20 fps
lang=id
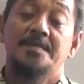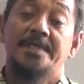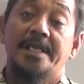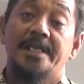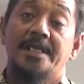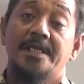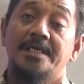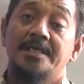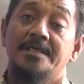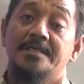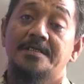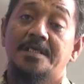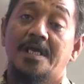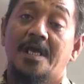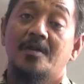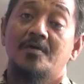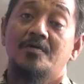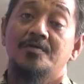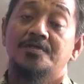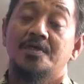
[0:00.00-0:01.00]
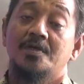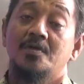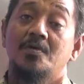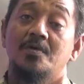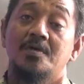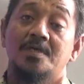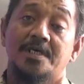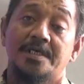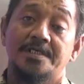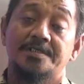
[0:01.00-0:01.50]
Jadi kalau
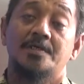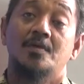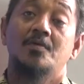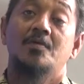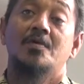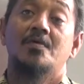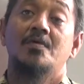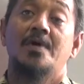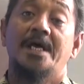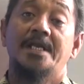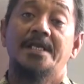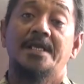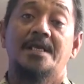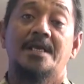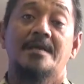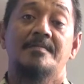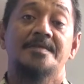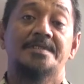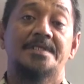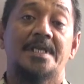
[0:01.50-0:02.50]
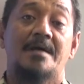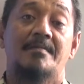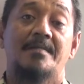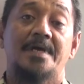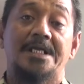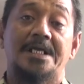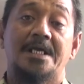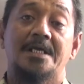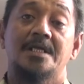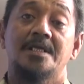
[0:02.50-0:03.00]
selu keseluruhan yang kami
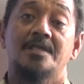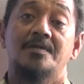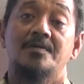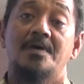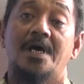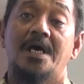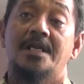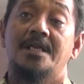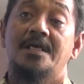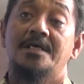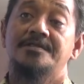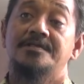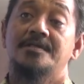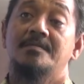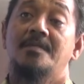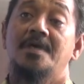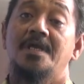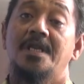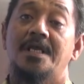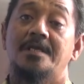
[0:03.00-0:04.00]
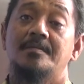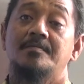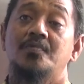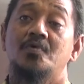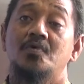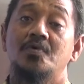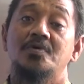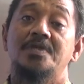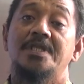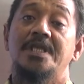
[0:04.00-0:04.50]
selamatkan itu ada 93
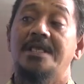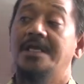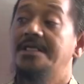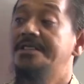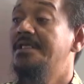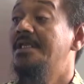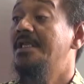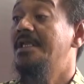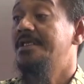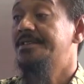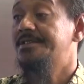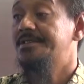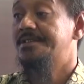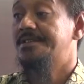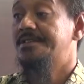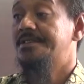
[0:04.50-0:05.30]
jenis.